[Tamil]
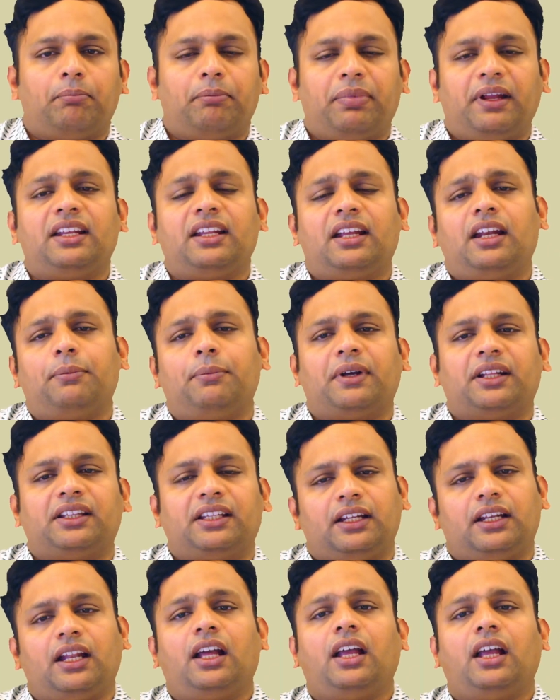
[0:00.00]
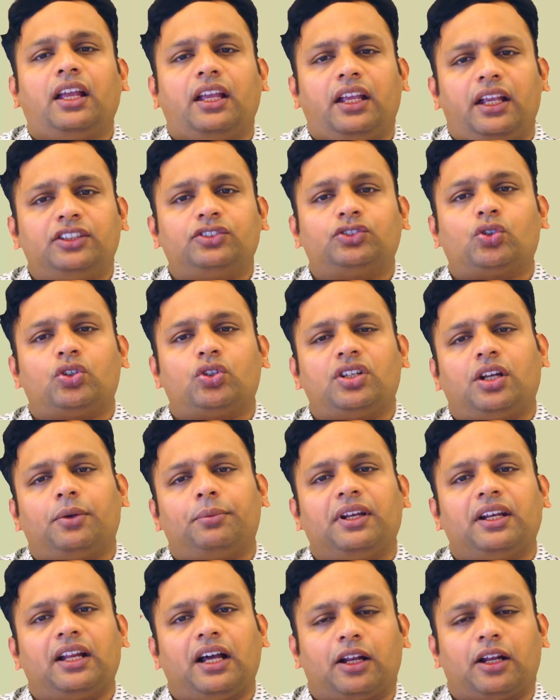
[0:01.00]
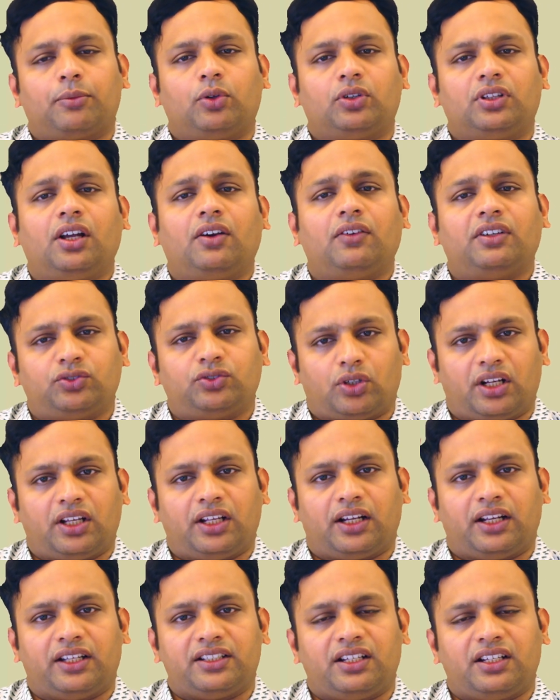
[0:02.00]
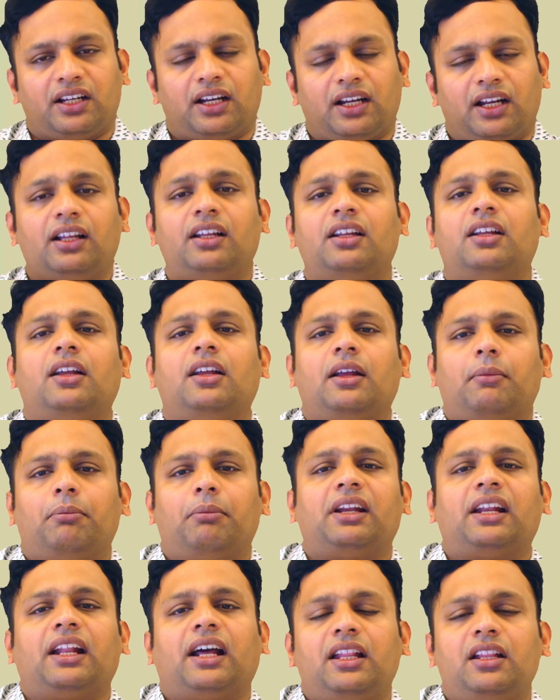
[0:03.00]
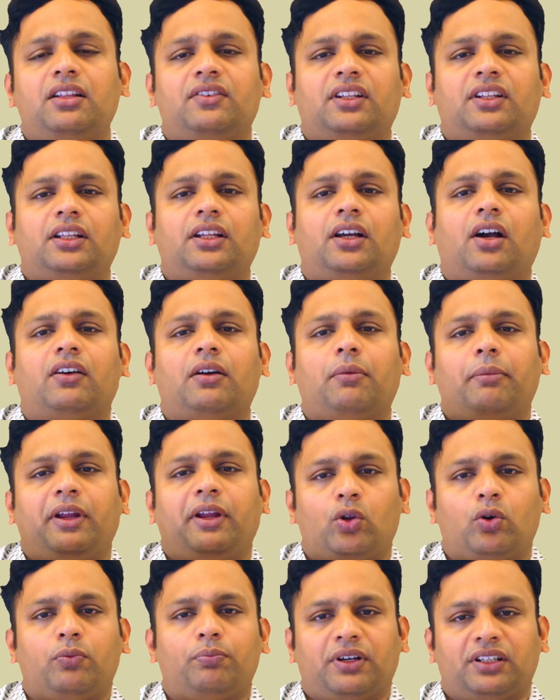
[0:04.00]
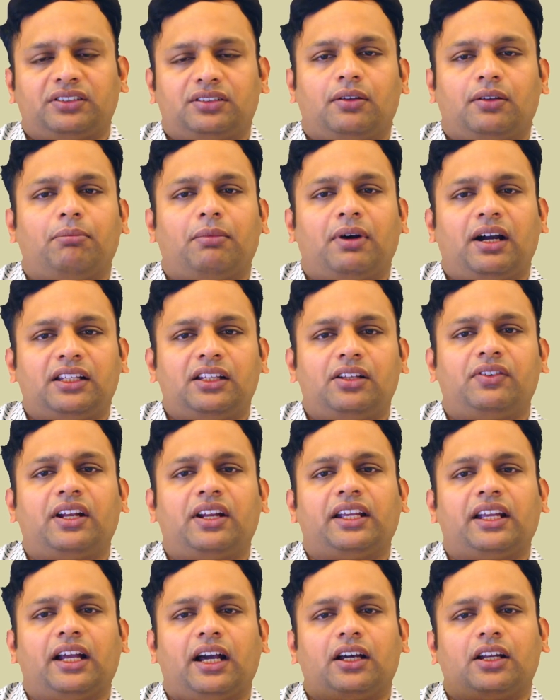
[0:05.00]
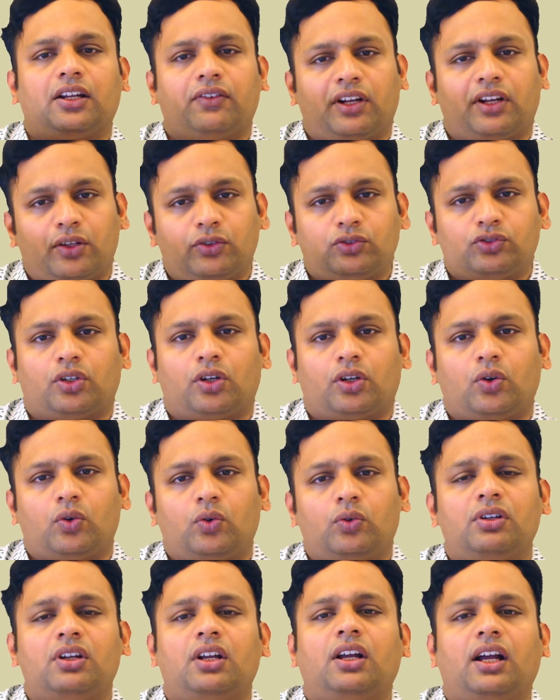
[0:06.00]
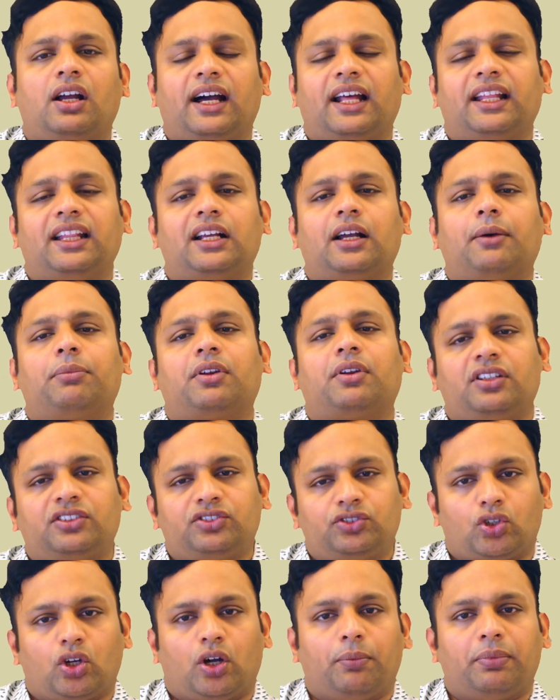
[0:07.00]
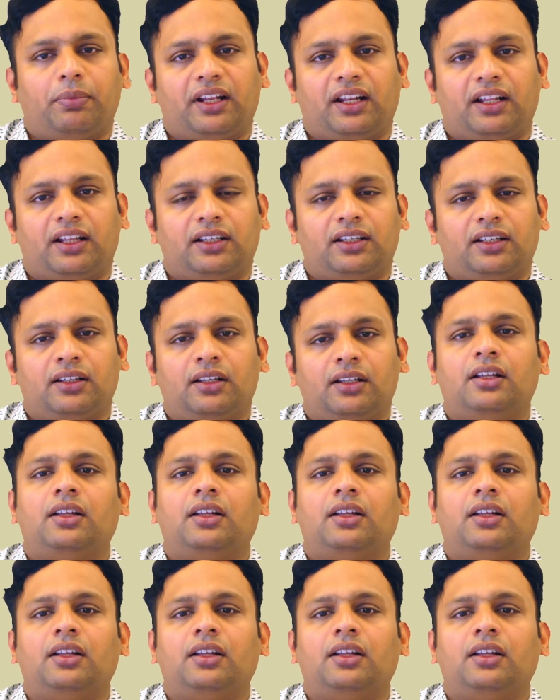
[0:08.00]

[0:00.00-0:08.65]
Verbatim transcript: பெண்கள் பார்த்தீங்கன்னா ஈஸ்ட்ரோஜன் அப்படின்னு ஹார்மோன் தான் அவங்க சுரக்கிறாங்க ஜென்ரலாக பட் அது வந்து அவங்க மெனோபாஸ் மாதவிடாய் ஆகிற வரைக்கும் சுரக்கும் அதுக்கப்புறம் அது ஸ்டாப் ஆயிடுதுங்க